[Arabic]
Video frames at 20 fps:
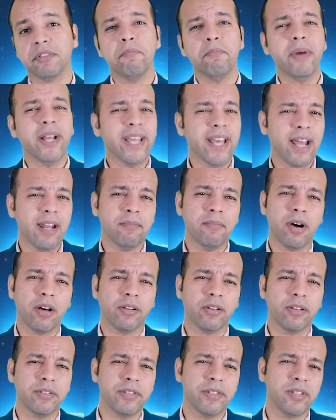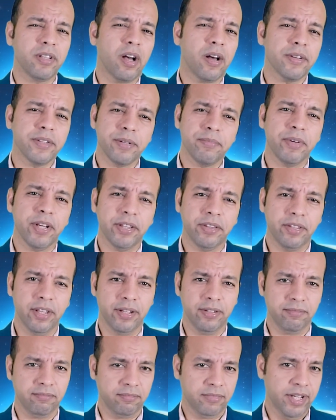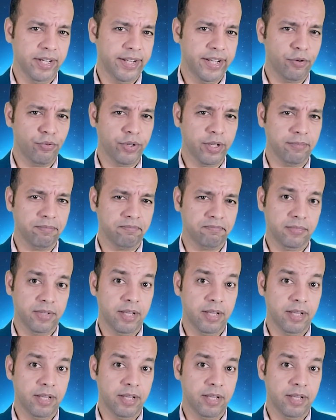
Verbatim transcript: مجال مغناطيسي عظيم جدا للكوكب